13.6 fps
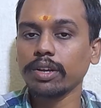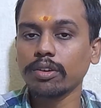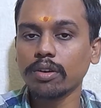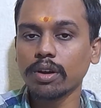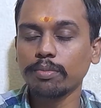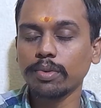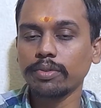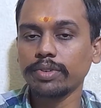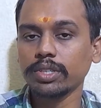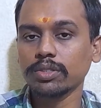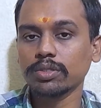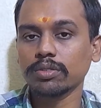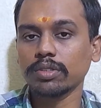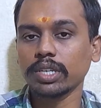ఇంకొక మూవీ
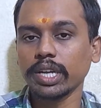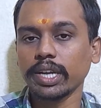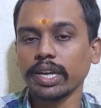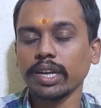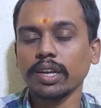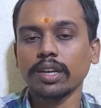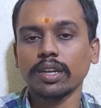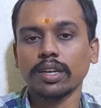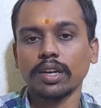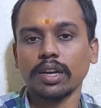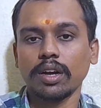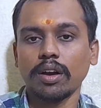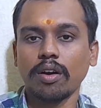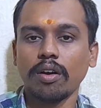చూసుకుంటే
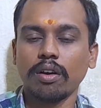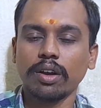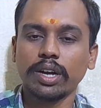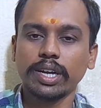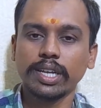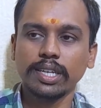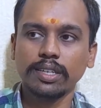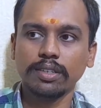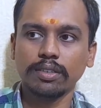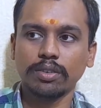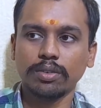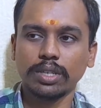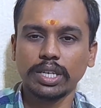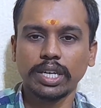ఆల్రెడీ
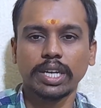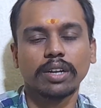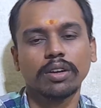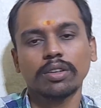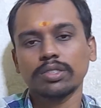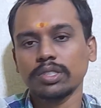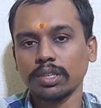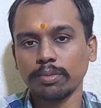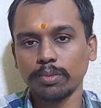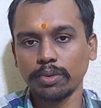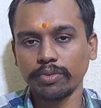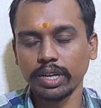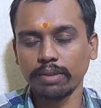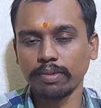ఓటీటీలో వచ్చిన
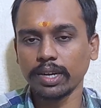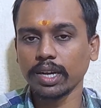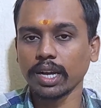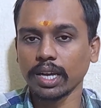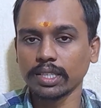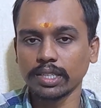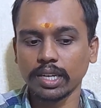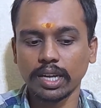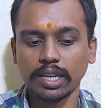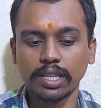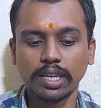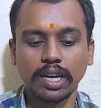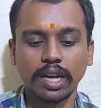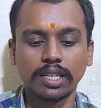మూవీ అనమాట కాజల్
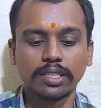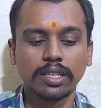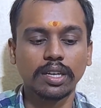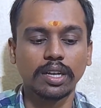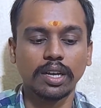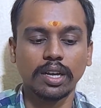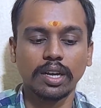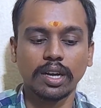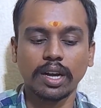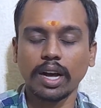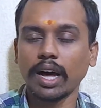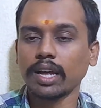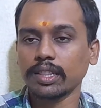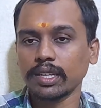గారిది కాజల్
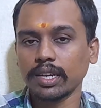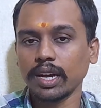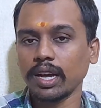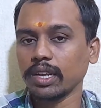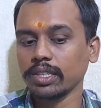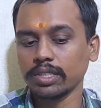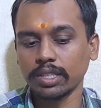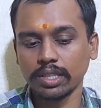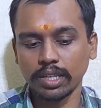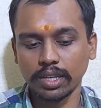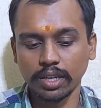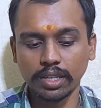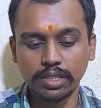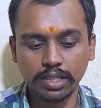కార్తిక అనేసి అయితే
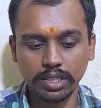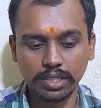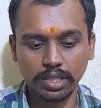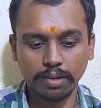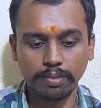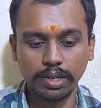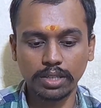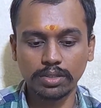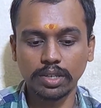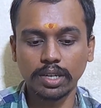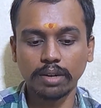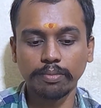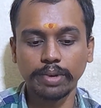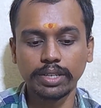రిలీజ్ చేసిరన్నమాట సో
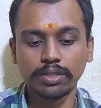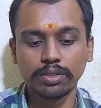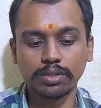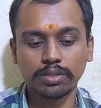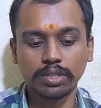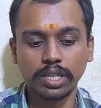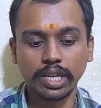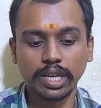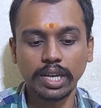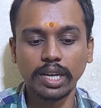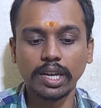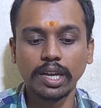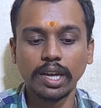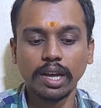ఇక్కడ మెయిన్ చూసుకుంటే
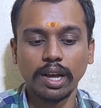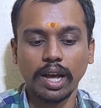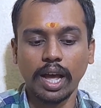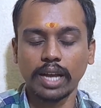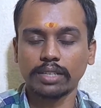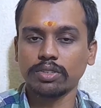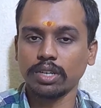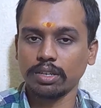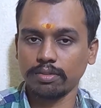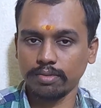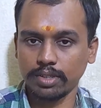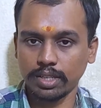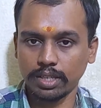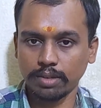యాక్చువల్
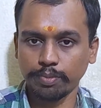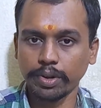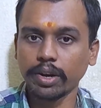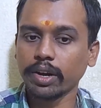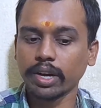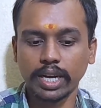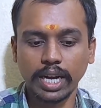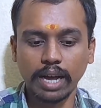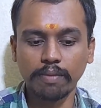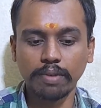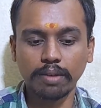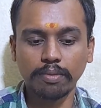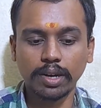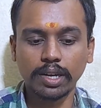పీరియడ్
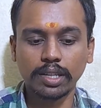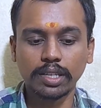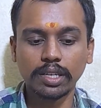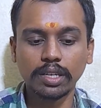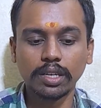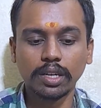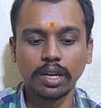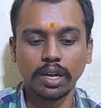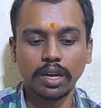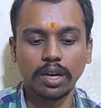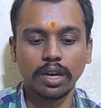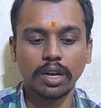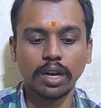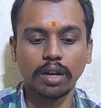డ్రామా అనమాట ఇది
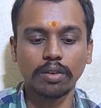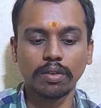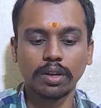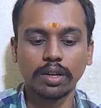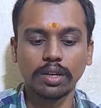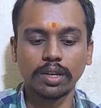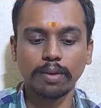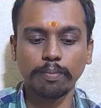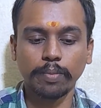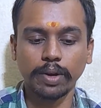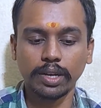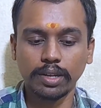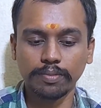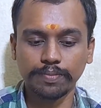
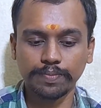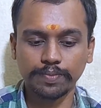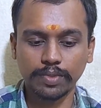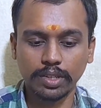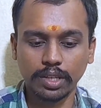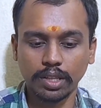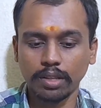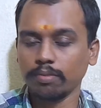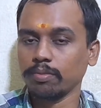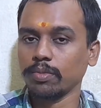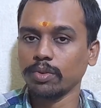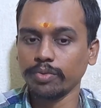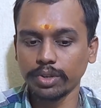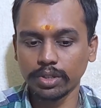కరుగపల్యం మూవీ